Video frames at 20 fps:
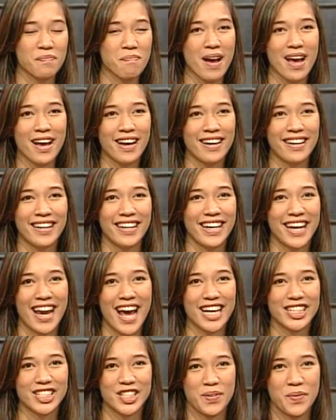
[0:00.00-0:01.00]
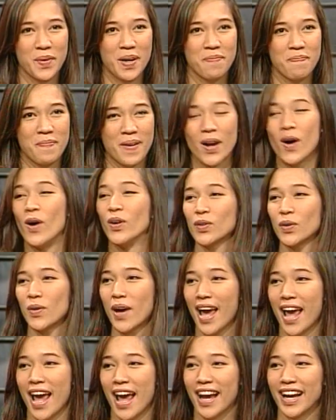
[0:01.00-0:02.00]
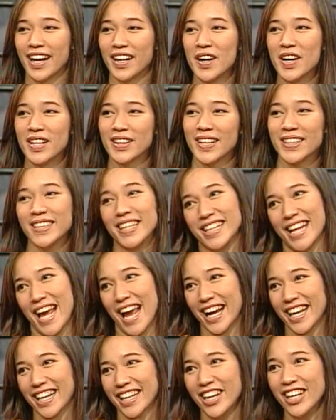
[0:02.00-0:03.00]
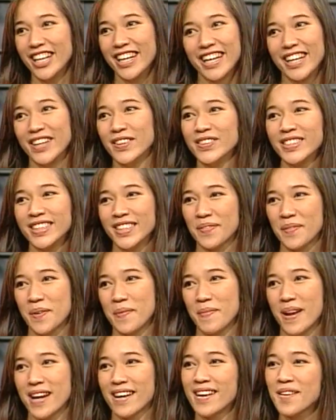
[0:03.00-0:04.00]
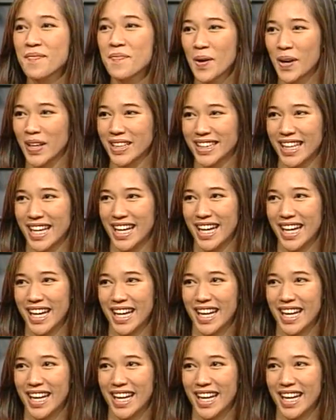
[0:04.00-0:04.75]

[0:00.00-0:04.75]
ไม่เคยได้ชีวิตเป็นของตัวเอง ตั้งแต่เด็กก็เลยรู้สึกมันเป็นเรื่องปกติ